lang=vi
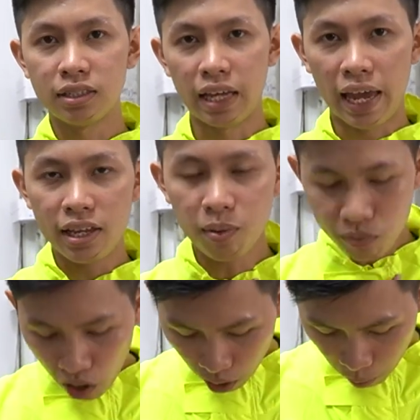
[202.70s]
sẽ giúp
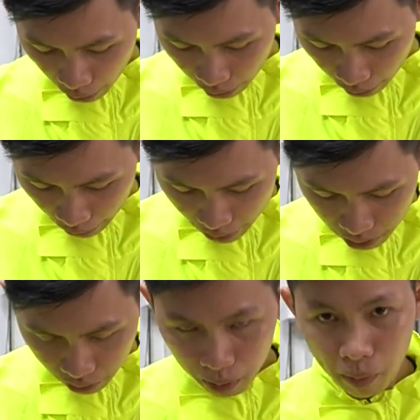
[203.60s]
cho các bạn là
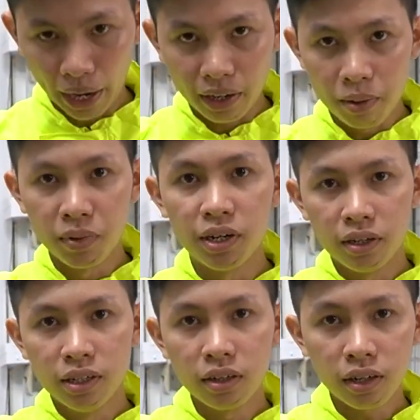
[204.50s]
cái khi bạn đi mưa
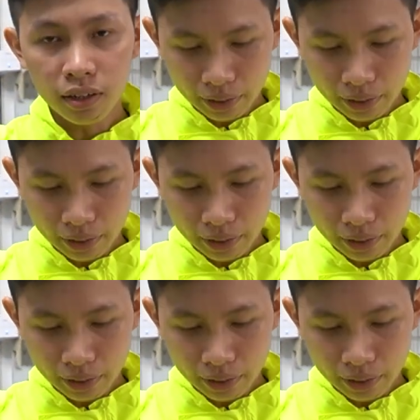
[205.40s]
nước nó